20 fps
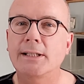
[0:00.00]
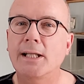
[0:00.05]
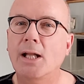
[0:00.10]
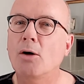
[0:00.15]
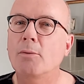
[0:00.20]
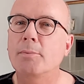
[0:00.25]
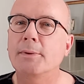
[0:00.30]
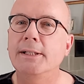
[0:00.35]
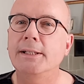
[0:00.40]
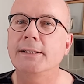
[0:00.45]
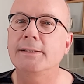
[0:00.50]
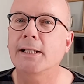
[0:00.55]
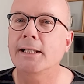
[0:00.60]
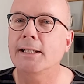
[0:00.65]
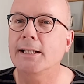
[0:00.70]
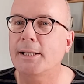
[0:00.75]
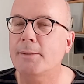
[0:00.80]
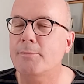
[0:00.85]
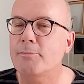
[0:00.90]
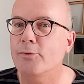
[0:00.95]
glaube nicht,
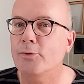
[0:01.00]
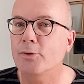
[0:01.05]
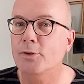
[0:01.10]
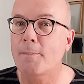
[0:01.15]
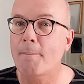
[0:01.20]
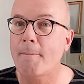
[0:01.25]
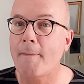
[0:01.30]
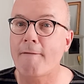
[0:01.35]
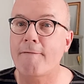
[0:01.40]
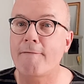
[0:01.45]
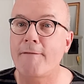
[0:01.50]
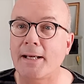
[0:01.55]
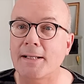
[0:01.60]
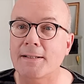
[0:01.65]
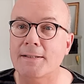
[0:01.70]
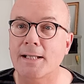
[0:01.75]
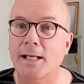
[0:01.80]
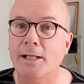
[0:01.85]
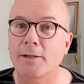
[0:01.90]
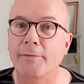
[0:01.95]
dein Leben würde
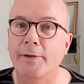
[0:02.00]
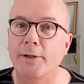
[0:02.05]
perfekt sein,